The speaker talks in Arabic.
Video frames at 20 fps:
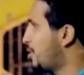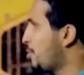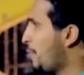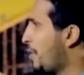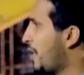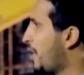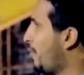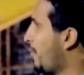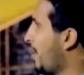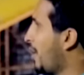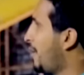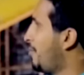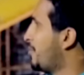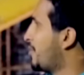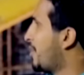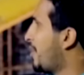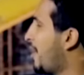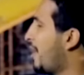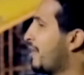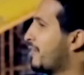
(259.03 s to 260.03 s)
نتمنى والله
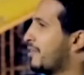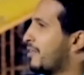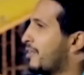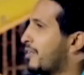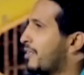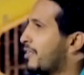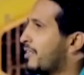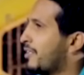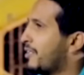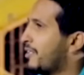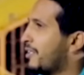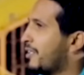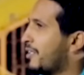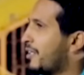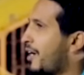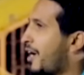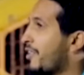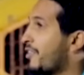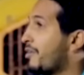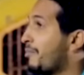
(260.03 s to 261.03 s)
مثل هذه
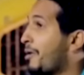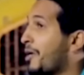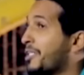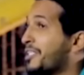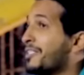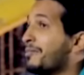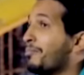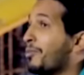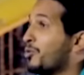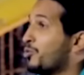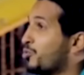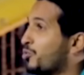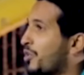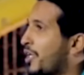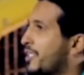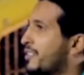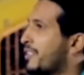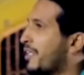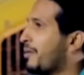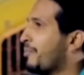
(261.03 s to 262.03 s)
هذه الميادين
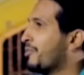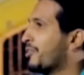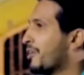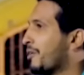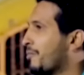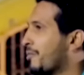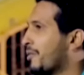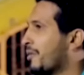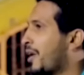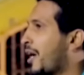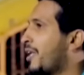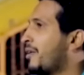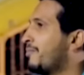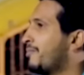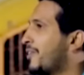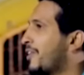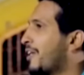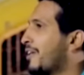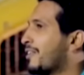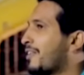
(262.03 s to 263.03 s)
موجوده عندنا من قبل كان
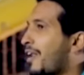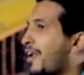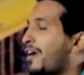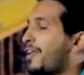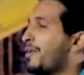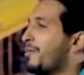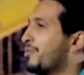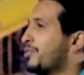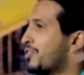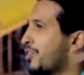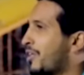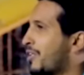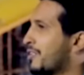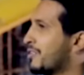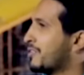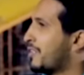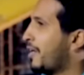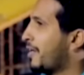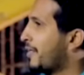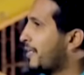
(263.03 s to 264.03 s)
يمدينا طلعنا بالشكل
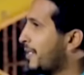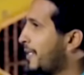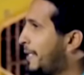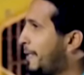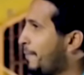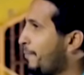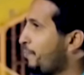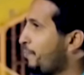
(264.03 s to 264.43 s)
الصحيح